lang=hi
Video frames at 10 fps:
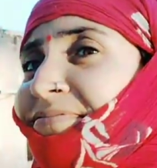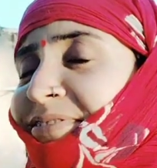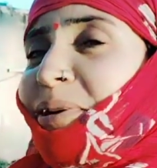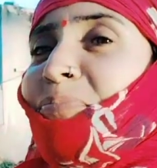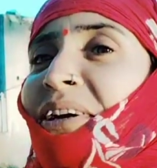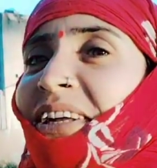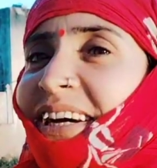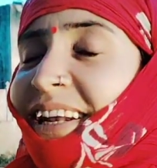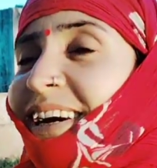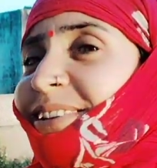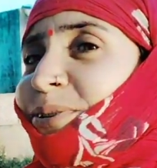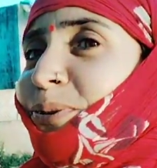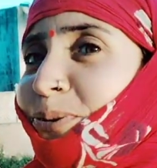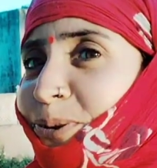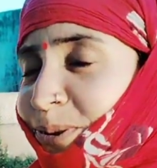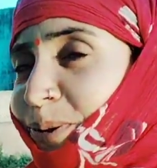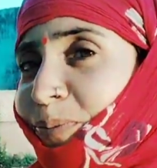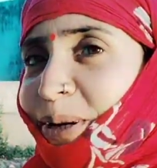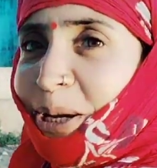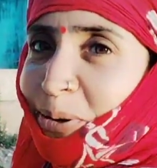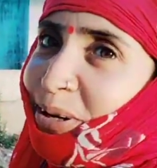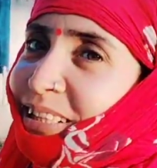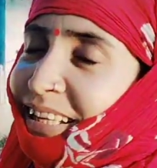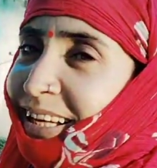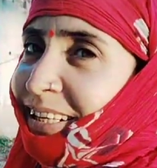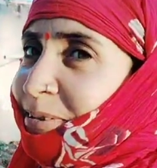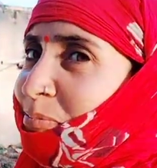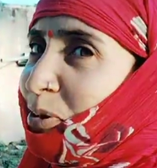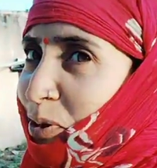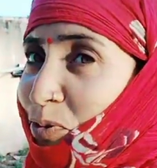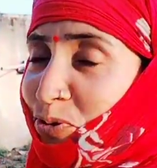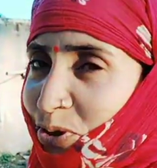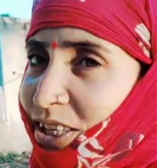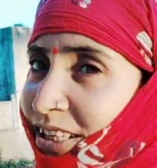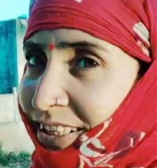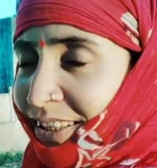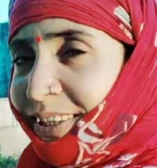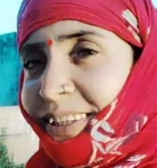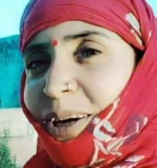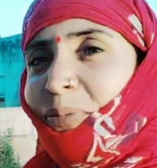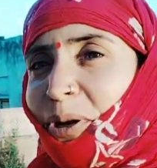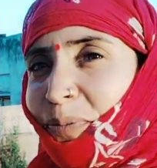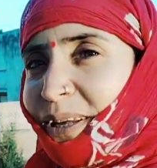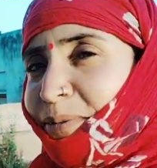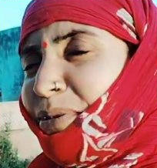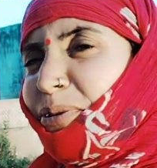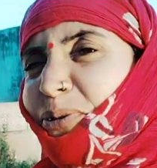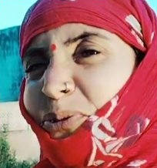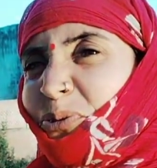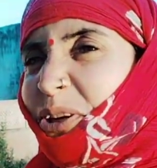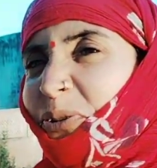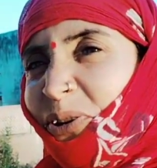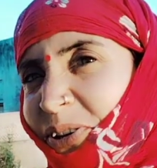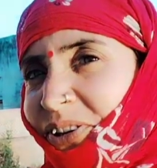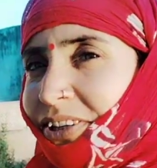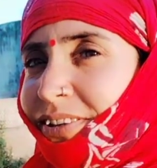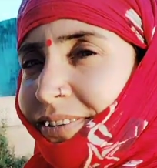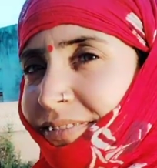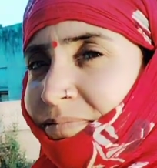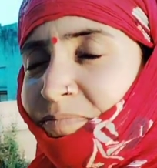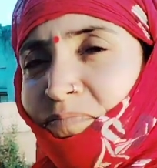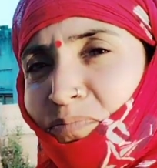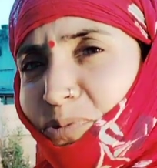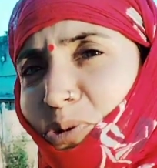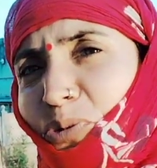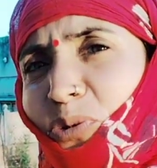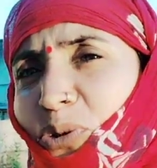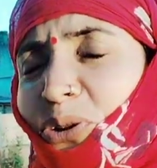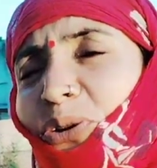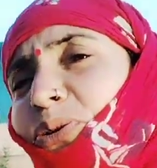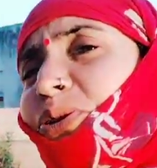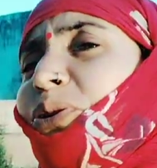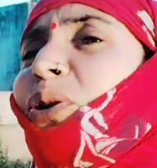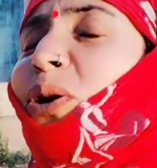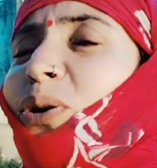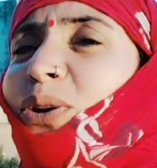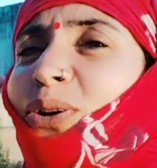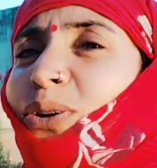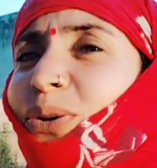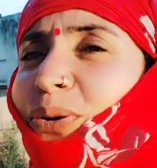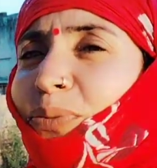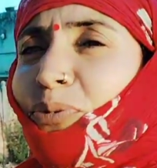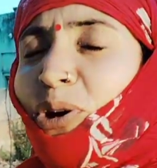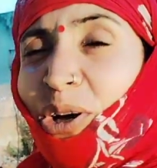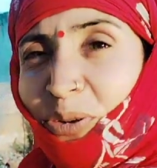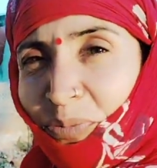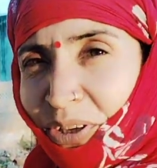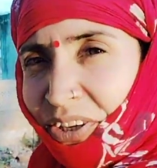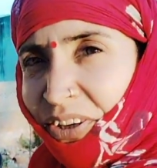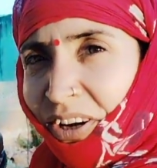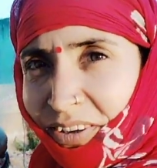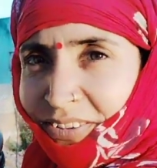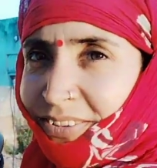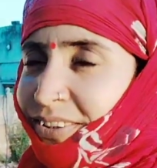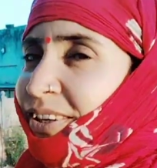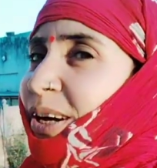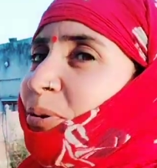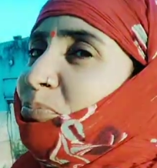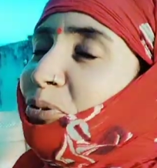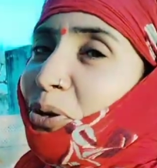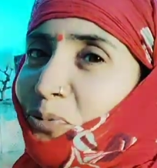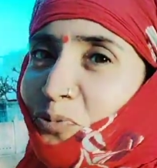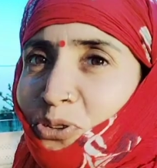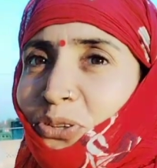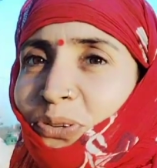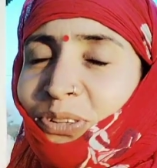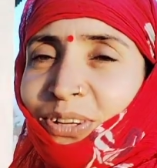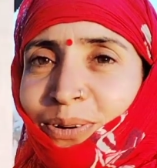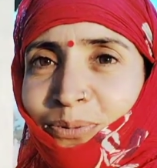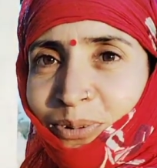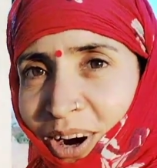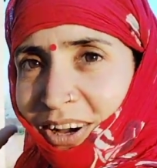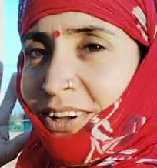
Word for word: कमेंट करया तो चखो बढ़िया बात है मैं खुश हुई कमेंट पढ़ के मेरे कोई दुखी को नहीं आई दुख को नहीं है कि हाँ रे वो आदमी है ना मेरा खुशी हुई कि अरे वाह